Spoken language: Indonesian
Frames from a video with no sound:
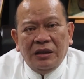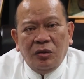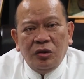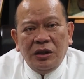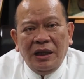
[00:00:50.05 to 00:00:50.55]

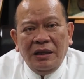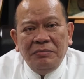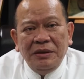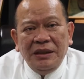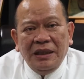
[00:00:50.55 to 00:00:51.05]
teruslah
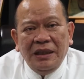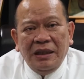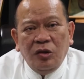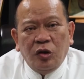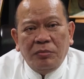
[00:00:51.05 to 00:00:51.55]

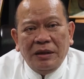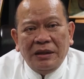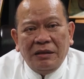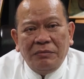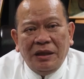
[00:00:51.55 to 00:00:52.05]
menjaga
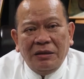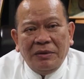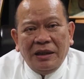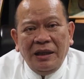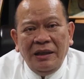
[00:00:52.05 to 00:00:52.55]
kehormatan Baret
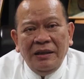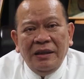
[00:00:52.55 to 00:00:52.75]
Merah